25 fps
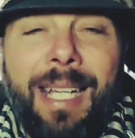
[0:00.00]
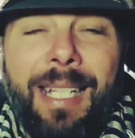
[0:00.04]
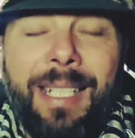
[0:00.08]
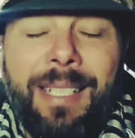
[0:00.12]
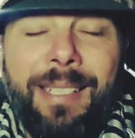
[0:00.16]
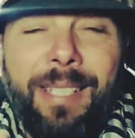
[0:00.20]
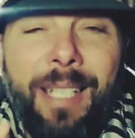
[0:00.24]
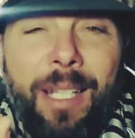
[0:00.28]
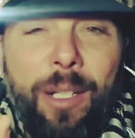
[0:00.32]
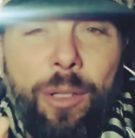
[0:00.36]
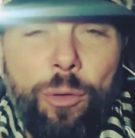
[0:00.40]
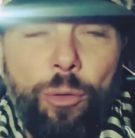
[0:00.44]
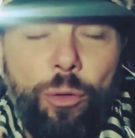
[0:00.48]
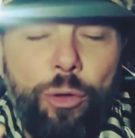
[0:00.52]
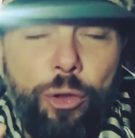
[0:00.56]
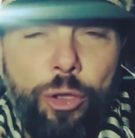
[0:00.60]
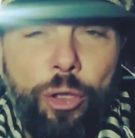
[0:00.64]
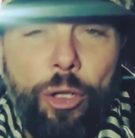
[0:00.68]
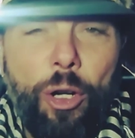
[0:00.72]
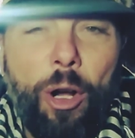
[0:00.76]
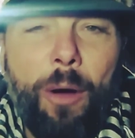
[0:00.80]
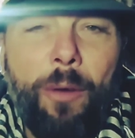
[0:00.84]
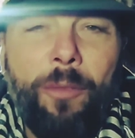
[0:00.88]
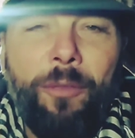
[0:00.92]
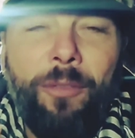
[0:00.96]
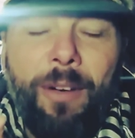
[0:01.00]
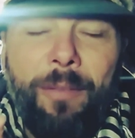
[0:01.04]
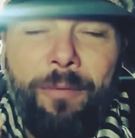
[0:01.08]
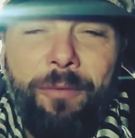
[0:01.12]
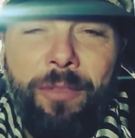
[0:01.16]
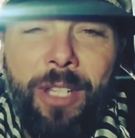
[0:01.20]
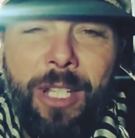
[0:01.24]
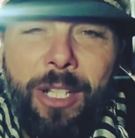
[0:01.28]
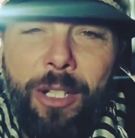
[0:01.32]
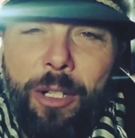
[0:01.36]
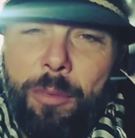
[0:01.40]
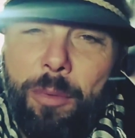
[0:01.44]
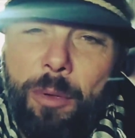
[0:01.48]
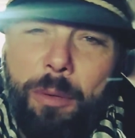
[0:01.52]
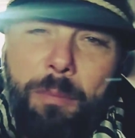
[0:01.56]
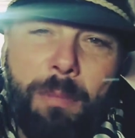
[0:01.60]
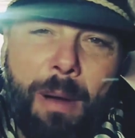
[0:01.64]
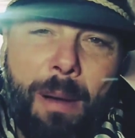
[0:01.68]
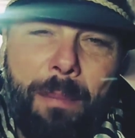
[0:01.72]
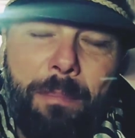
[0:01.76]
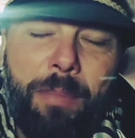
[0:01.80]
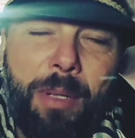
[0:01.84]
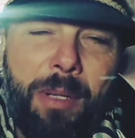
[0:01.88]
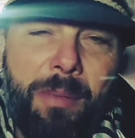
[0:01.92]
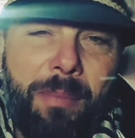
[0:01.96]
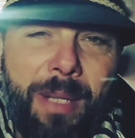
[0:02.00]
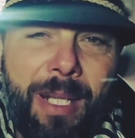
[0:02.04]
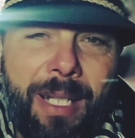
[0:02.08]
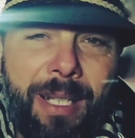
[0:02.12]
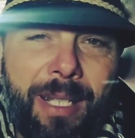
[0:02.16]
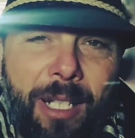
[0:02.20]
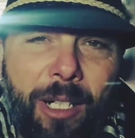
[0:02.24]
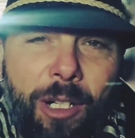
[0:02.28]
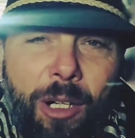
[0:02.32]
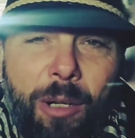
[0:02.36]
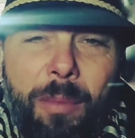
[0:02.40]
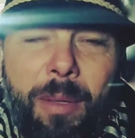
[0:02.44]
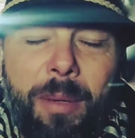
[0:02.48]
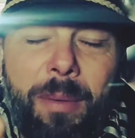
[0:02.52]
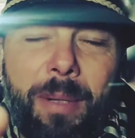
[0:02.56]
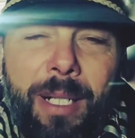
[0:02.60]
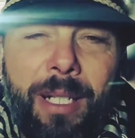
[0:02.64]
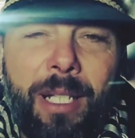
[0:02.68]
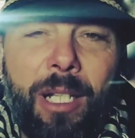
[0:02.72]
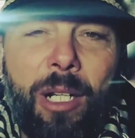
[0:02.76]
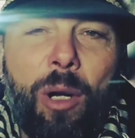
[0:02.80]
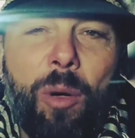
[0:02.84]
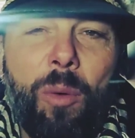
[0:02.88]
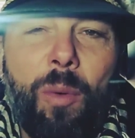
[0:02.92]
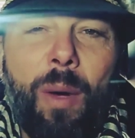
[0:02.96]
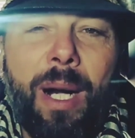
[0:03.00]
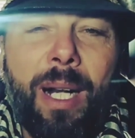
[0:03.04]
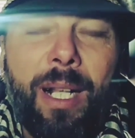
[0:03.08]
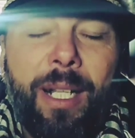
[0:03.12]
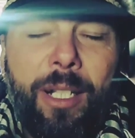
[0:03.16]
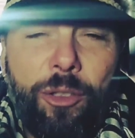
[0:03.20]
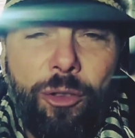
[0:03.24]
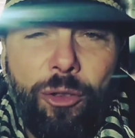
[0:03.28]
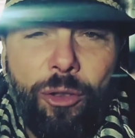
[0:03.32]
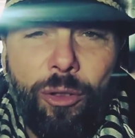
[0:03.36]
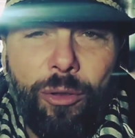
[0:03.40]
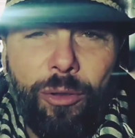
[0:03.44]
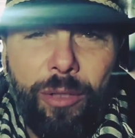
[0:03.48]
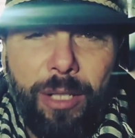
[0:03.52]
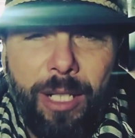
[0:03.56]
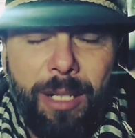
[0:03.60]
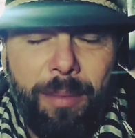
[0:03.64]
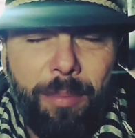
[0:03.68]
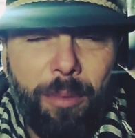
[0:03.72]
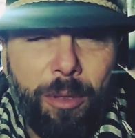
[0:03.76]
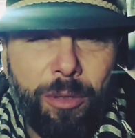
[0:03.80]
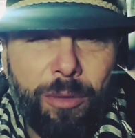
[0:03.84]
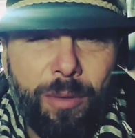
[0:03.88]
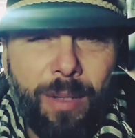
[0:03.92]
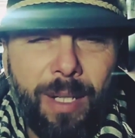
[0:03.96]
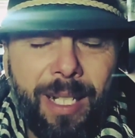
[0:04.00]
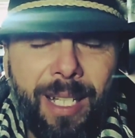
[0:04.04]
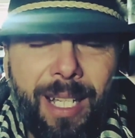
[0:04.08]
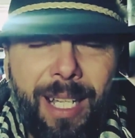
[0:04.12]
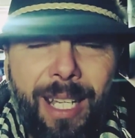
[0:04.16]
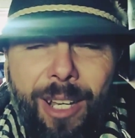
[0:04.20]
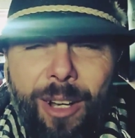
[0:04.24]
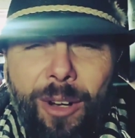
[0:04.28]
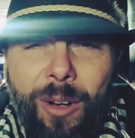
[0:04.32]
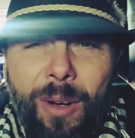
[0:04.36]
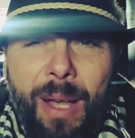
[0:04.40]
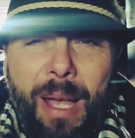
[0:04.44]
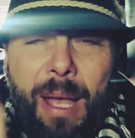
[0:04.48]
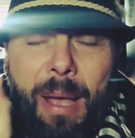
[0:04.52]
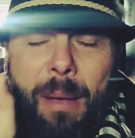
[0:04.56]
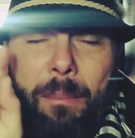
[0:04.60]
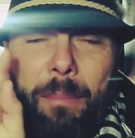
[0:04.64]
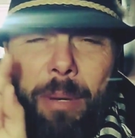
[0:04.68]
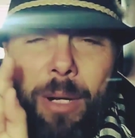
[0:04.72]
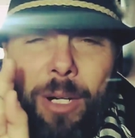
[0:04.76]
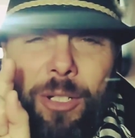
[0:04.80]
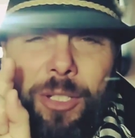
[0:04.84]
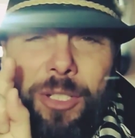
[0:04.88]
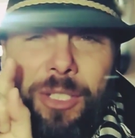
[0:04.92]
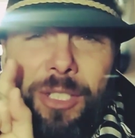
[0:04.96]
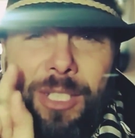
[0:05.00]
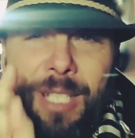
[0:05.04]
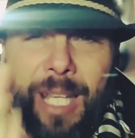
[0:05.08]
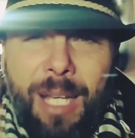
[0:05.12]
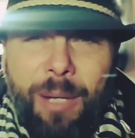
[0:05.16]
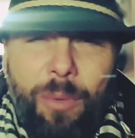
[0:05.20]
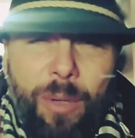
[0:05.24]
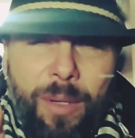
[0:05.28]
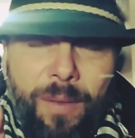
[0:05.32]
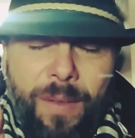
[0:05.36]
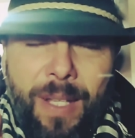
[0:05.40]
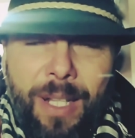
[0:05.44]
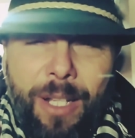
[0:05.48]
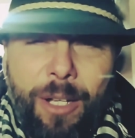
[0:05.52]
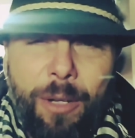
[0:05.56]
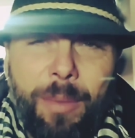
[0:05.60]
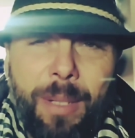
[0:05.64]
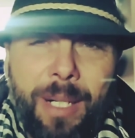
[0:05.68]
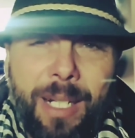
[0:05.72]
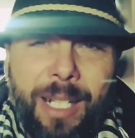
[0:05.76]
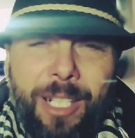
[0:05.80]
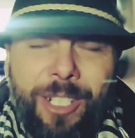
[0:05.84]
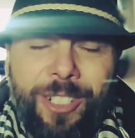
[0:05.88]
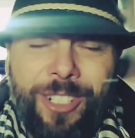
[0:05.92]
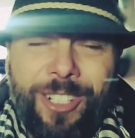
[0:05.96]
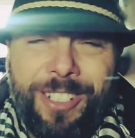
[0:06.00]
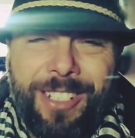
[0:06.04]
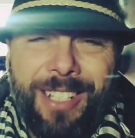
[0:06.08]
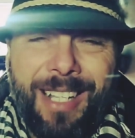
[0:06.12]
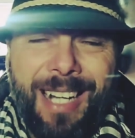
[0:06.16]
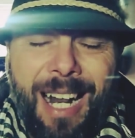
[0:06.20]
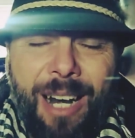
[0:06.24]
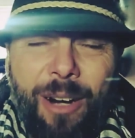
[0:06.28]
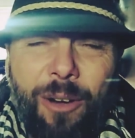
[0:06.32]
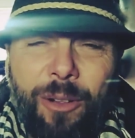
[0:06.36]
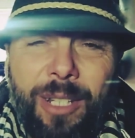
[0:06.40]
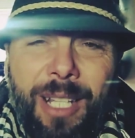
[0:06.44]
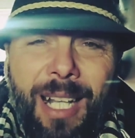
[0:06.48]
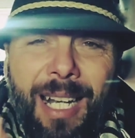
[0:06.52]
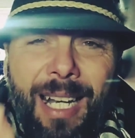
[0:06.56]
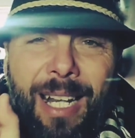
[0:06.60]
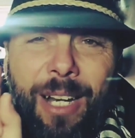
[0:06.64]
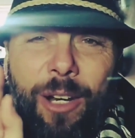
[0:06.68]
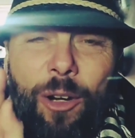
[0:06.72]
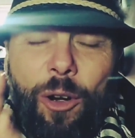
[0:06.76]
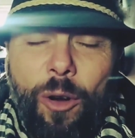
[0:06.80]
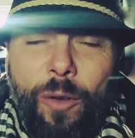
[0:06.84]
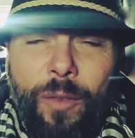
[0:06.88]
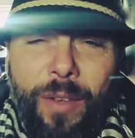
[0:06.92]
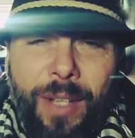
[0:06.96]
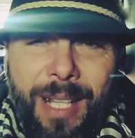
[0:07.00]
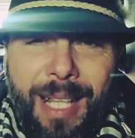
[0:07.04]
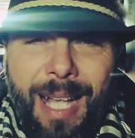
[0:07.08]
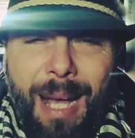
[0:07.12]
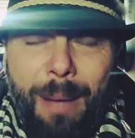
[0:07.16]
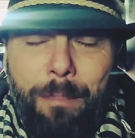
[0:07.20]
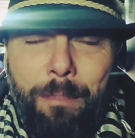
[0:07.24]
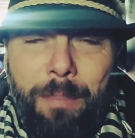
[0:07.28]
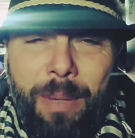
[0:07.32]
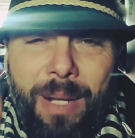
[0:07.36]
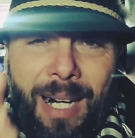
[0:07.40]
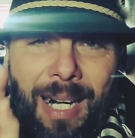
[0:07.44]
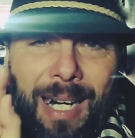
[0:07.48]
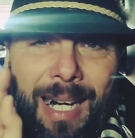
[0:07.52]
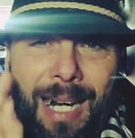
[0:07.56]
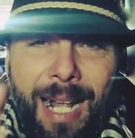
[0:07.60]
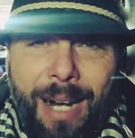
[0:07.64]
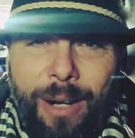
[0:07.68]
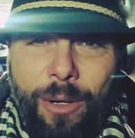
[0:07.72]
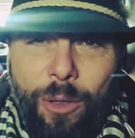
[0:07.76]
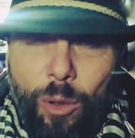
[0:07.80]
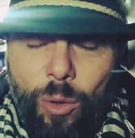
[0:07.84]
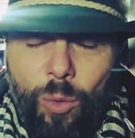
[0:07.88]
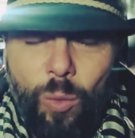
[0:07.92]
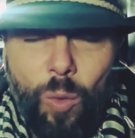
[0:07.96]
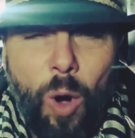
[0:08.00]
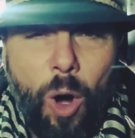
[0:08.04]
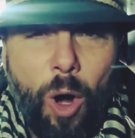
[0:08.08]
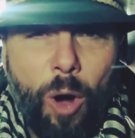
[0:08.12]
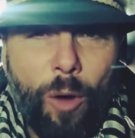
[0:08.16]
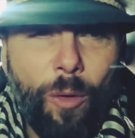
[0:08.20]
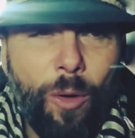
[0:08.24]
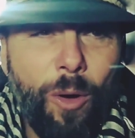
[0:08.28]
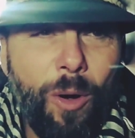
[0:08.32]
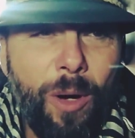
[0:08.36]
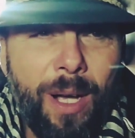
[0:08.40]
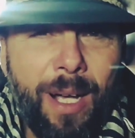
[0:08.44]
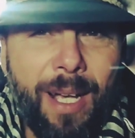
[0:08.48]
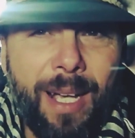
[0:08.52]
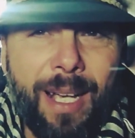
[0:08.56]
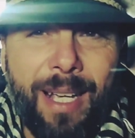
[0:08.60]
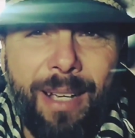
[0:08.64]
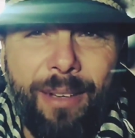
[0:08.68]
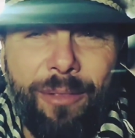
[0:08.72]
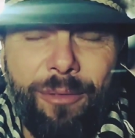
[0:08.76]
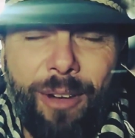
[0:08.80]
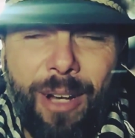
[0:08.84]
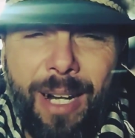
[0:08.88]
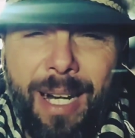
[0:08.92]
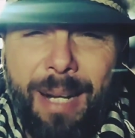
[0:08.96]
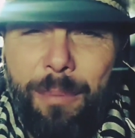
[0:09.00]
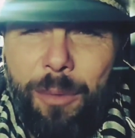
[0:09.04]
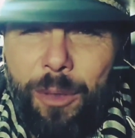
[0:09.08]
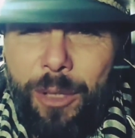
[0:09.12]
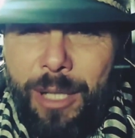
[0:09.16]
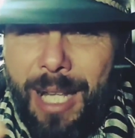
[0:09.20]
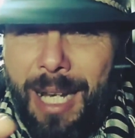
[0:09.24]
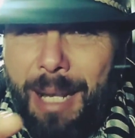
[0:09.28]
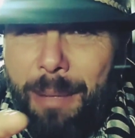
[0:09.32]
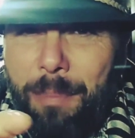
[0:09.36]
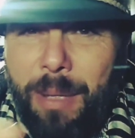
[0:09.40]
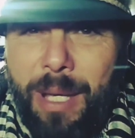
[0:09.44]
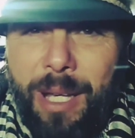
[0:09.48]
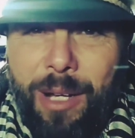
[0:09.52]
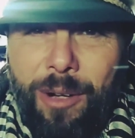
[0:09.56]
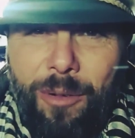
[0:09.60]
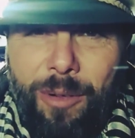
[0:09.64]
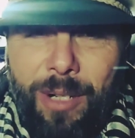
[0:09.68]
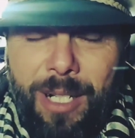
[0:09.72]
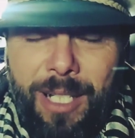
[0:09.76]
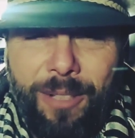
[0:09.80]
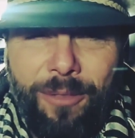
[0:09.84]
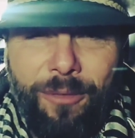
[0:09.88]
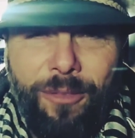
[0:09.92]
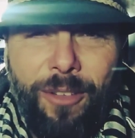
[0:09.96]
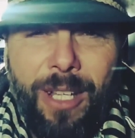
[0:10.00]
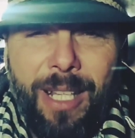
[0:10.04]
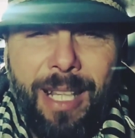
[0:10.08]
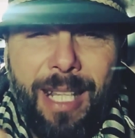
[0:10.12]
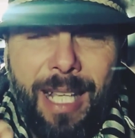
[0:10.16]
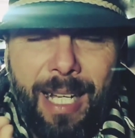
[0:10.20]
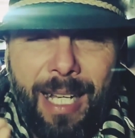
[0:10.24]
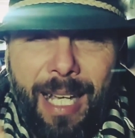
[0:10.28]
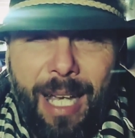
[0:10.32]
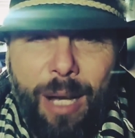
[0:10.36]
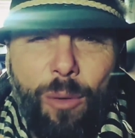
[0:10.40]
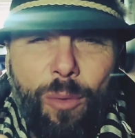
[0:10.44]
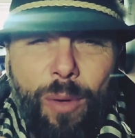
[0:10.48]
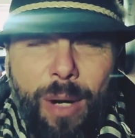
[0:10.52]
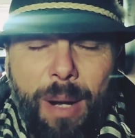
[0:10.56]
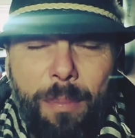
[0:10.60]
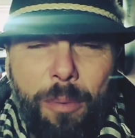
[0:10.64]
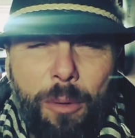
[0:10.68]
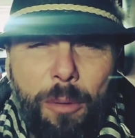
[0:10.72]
se riuscirò a fare video probabilmente no, mi prenderò qualche giorno di riposo anche io, però segui video perché ci saranno delle novità per l'anno nuovo, faremo delle piccole sfide che una